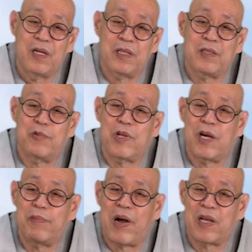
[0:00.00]
그래서
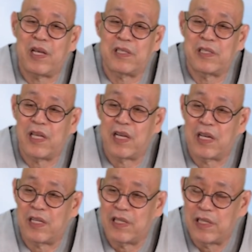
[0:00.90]
우리가 밖에서
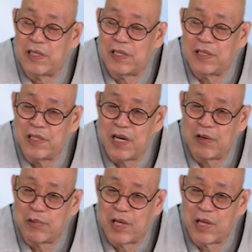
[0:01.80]
얘기한 인연이라고